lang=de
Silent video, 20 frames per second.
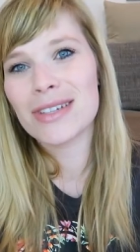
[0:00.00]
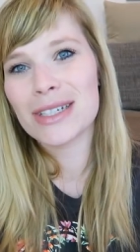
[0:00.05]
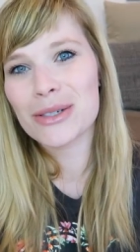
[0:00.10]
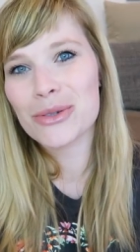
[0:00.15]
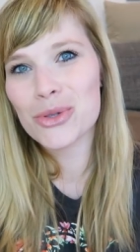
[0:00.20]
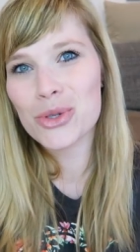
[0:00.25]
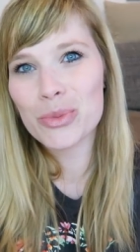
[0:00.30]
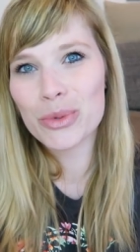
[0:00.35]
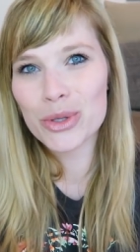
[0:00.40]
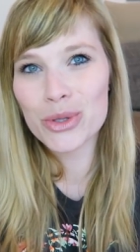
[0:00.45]
das, wenn
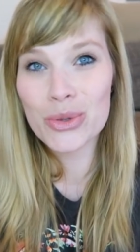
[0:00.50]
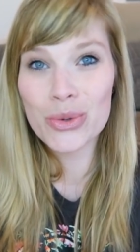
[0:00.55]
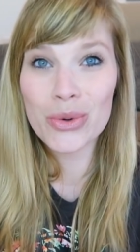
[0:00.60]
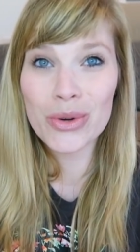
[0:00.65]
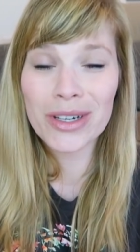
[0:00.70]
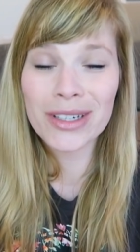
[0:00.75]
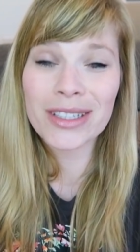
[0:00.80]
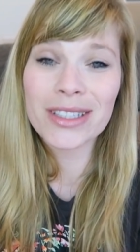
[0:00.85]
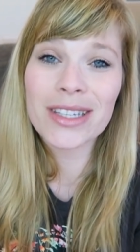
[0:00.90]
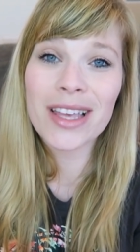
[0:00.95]
das
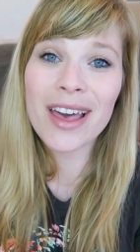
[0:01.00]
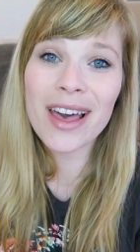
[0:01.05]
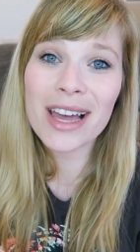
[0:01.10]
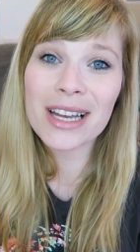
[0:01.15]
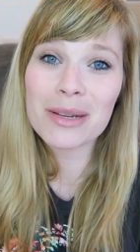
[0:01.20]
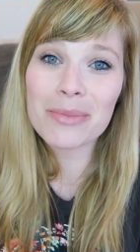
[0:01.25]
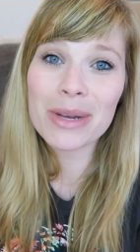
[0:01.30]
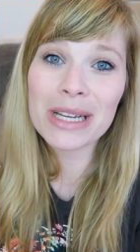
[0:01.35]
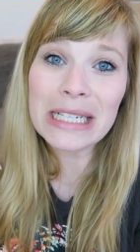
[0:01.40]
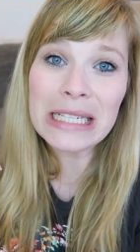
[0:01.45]
überzogen ist.
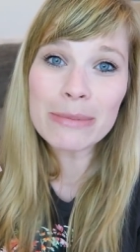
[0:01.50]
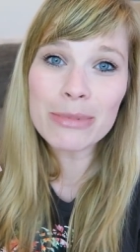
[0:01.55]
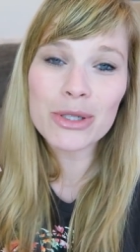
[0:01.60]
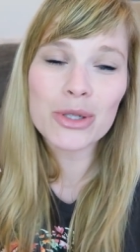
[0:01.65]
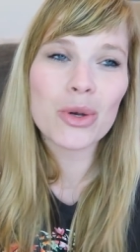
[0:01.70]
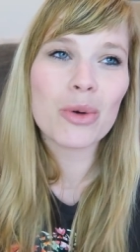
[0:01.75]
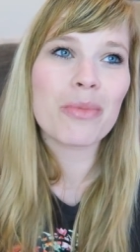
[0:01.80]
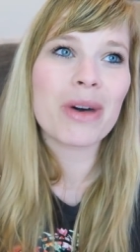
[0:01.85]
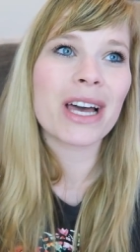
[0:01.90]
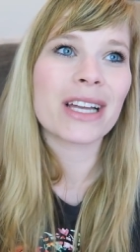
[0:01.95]
Gerade bei
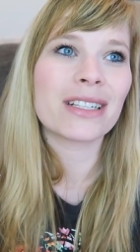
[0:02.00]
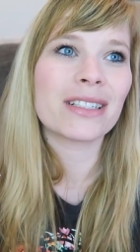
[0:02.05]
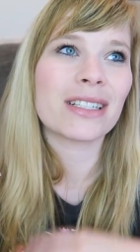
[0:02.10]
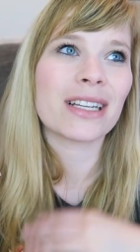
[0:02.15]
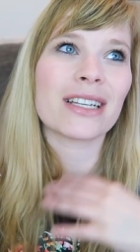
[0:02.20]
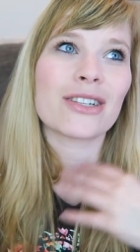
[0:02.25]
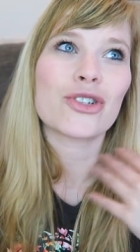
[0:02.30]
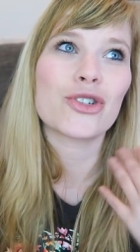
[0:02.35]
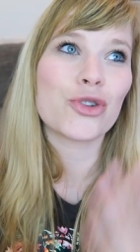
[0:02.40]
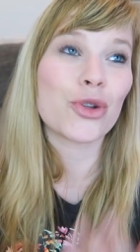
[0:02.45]
Liebesromanen,
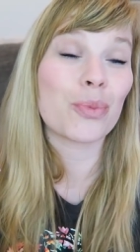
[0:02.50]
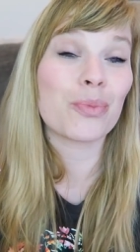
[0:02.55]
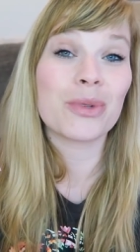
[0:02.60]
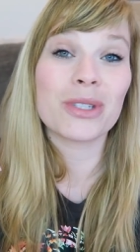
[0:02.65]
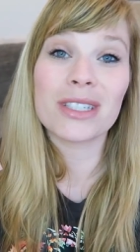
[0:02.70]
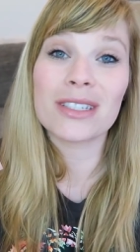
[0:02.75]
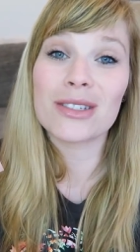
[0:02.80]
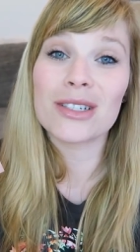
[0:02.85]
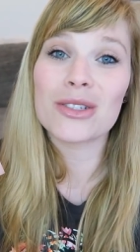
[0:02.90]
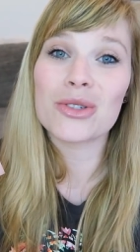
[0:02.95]
da stört
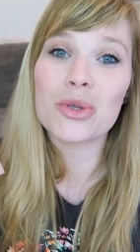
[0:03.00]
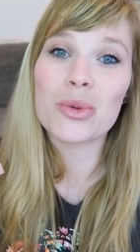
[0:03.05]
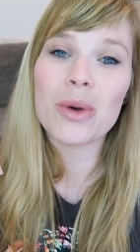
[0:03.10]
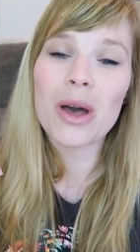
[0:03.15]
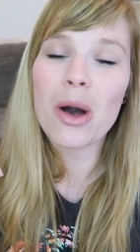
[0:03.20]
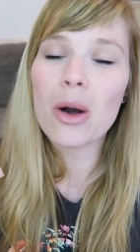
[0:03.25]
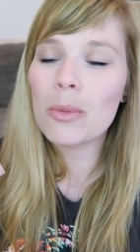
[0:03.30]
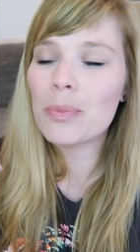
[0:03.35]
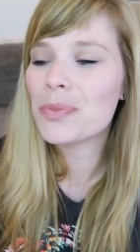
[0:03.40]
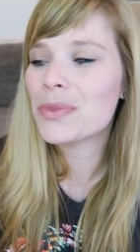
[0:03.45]
mich das ja so
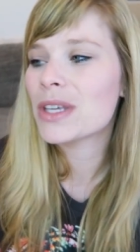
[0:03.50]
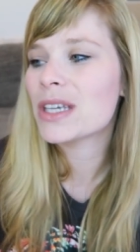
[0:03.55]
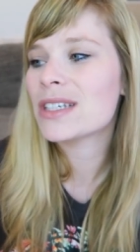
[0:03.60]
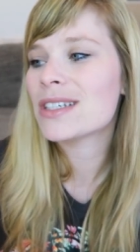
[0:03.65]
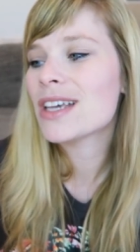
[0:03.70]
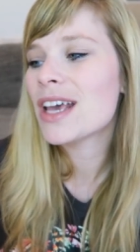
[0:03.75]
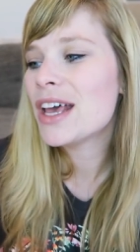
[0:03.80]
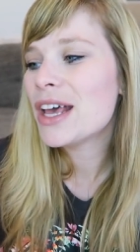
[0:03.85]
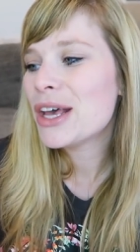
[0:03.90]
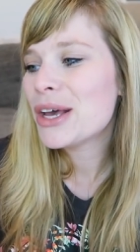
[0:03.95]
überhaupt
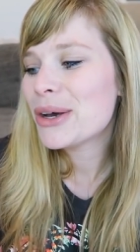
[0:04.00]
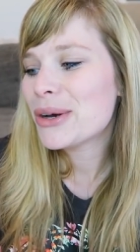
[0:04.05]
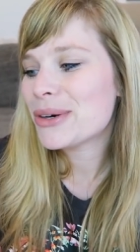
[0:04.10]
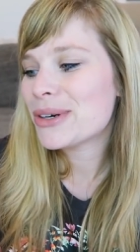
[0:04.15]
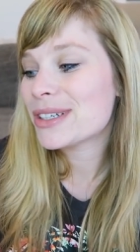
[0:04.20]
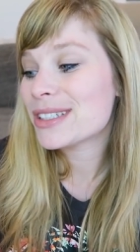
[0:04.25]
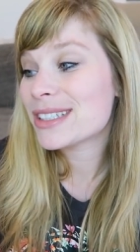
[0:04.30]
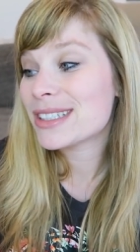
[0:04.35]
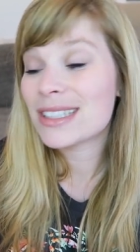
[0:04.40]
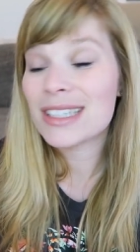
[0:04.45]
nicht.
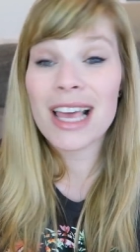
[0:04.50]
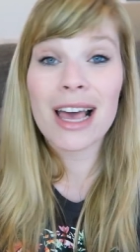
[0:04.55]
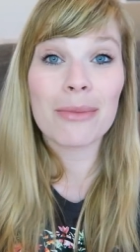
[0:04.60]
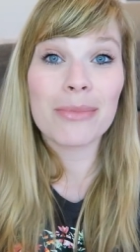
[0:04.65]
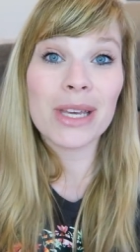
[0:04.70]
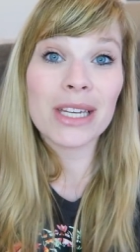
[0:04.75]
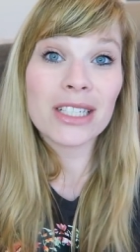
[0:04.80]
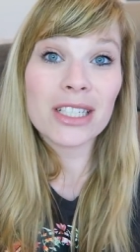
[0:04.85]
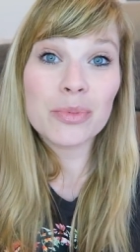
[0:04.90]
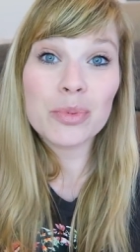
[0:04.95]
Und äh,
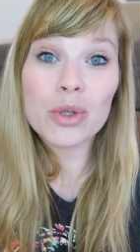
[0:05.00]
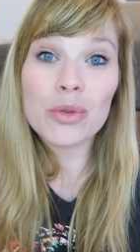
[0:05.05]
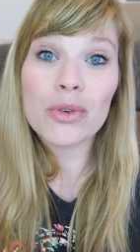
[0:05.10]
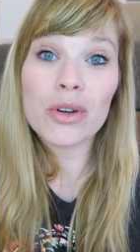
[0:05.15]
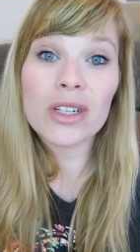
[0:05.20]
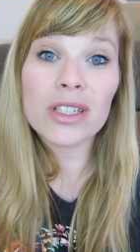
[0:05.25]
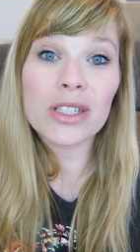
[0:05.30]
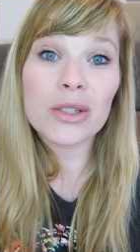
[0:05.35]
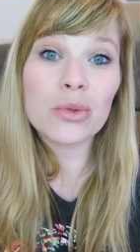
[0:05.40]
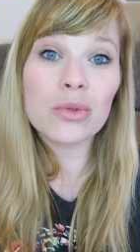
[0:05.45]
ja, mir hat das Buch
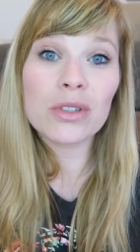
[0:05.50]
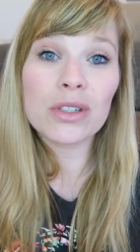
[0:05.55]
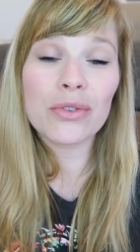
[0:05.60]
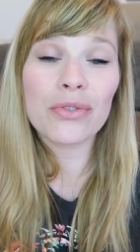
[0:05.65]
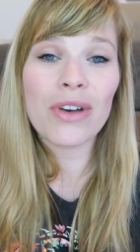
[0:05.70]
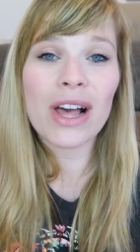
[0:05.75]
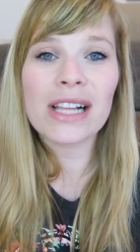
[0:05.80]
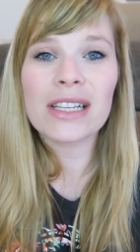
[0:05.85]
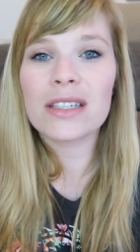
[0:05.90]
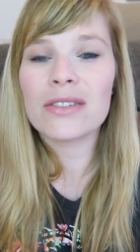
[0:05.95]
wirklich gut
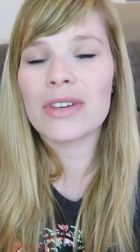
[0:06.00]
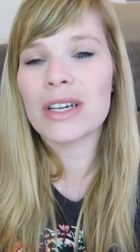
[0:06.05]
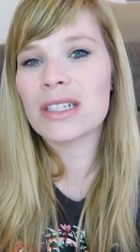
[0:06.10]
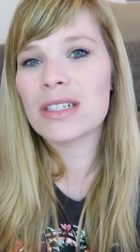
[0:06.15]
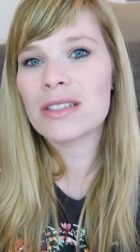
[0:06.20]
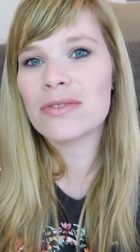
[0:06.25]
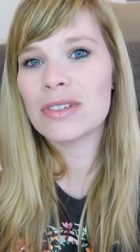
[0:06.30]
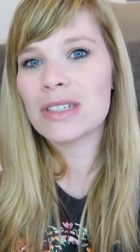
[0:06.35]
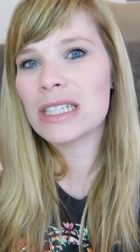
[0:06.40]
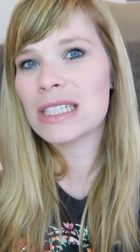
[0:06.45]
gefallen. Ich
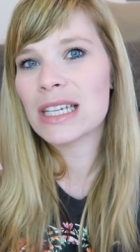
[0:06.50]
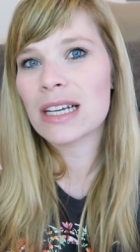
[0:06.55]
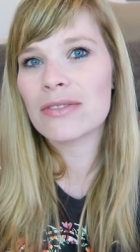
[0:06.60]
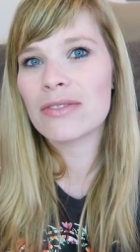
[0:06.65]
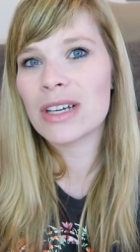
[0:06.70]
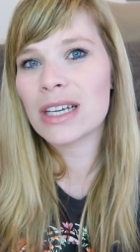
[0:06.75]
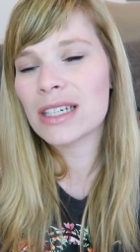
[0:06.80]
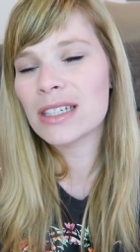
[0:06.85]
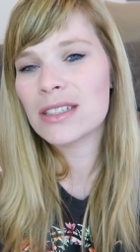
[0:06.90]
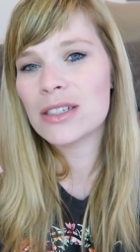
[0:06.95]
fand es, wie
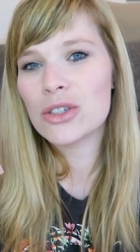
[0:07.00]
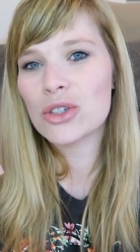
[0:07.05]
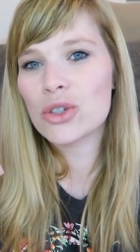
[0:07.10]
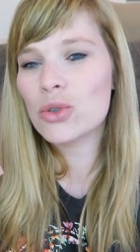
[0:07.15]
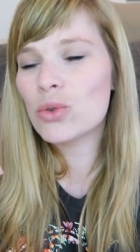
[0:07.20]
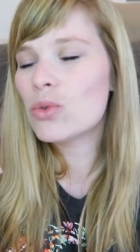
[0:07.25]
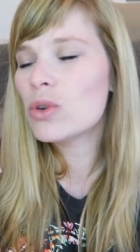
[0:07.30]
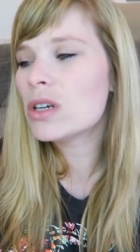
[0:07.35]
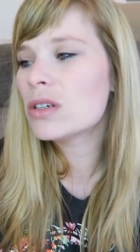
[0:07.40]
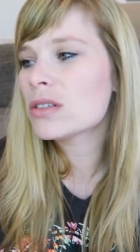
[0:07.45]
gesagt, war richtig
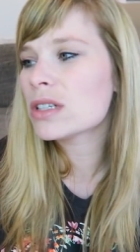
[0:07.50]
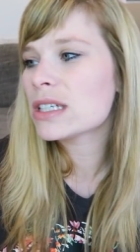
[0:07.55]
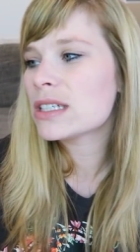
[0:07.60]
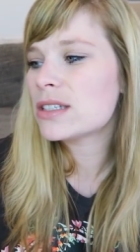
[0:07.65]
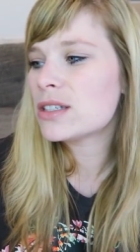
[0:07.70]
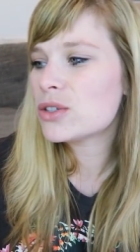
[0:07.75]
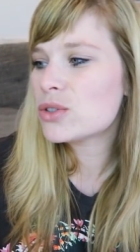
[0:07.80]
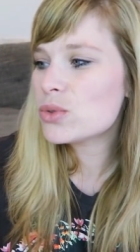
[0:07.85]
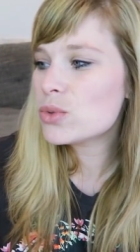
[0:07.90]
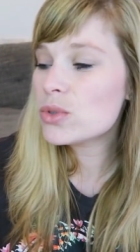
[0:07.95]
cool und
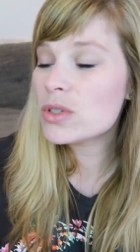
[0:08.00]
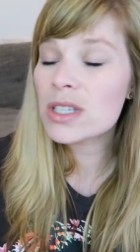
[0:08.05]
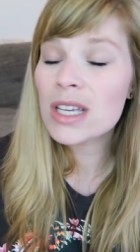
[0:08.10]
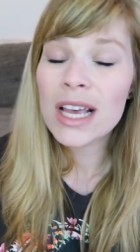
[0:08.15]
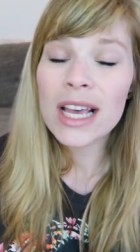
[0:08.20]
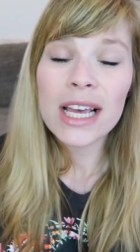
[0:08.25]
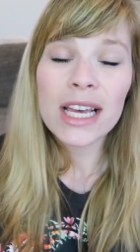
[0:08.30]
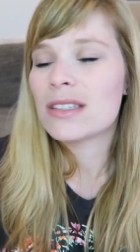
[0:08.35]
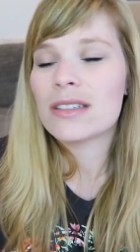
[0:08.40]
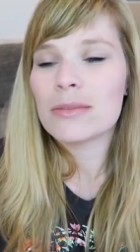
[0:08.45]
richtig süß.
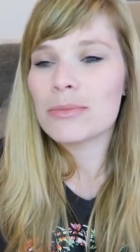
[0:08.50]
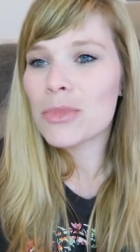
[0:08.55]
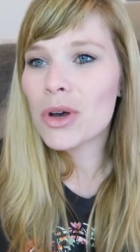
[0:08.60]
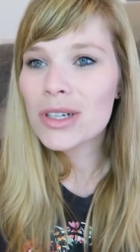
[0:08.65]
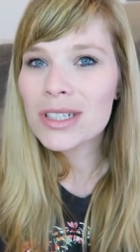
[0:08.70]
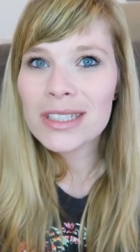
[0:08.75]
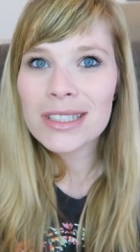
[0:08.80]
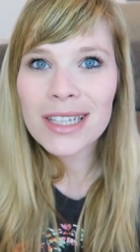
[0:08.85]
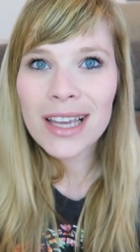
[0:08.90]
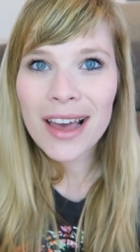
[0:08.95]
Ich
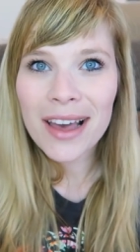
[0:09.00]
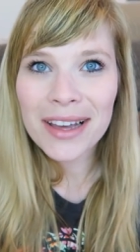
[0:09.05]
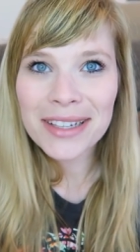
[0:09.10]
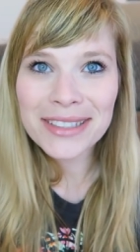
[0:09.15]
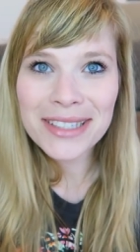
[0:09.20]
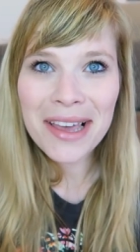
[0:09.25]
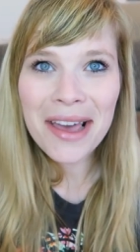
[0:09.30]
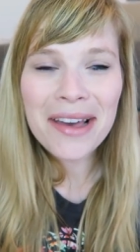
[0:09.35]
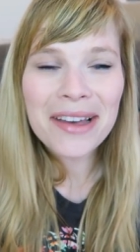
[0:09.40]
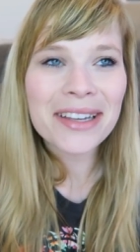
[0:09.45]
mochte die
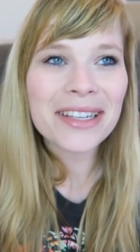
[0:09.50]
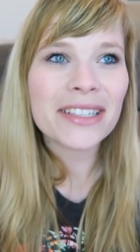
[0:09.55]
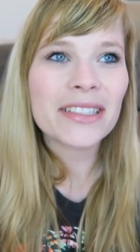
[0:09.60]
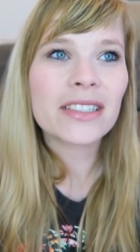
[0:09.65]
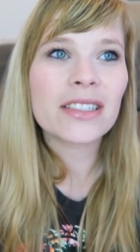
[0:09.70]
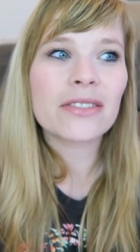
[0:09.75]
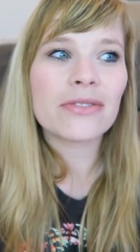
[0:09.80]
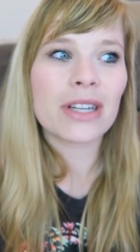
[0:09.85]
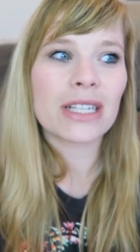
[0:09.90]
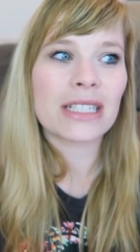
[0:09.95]
Charaktere,
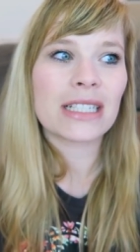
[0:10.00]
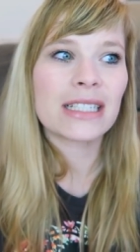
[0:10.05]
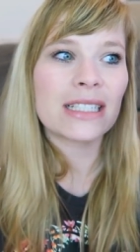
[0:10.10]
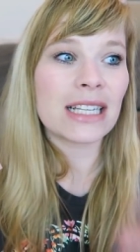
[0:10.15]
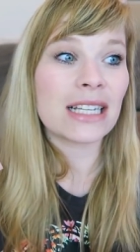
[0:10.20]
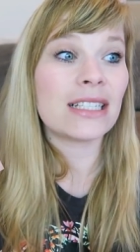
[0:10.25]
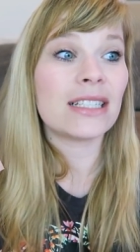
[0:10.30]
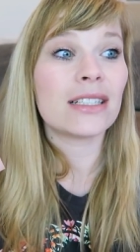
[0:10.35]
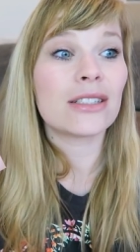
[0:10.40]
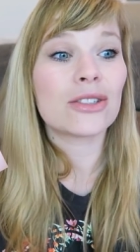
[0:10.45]
ich fand das
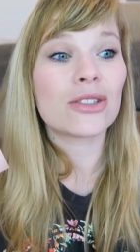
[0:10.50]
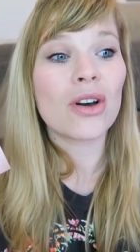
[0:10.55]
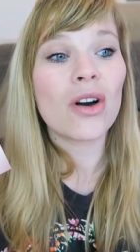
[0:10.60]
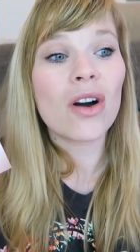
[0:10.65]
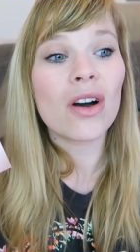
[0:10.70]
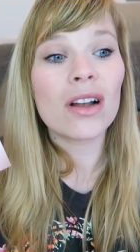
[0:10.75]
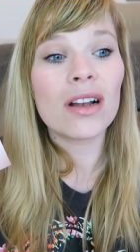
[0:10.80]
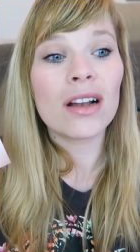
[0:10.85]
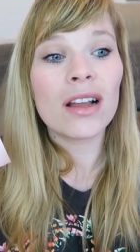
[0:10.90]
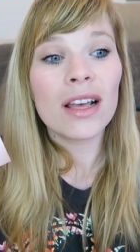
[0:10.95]
Setting
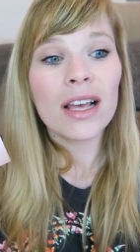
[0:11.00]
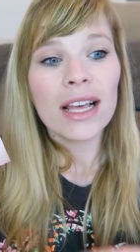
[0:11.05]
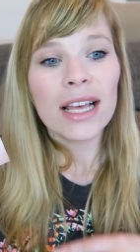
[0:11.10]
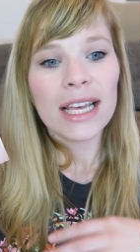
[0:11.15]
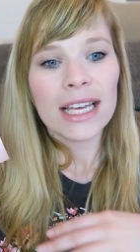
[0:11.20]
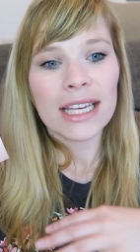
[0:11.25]
toll,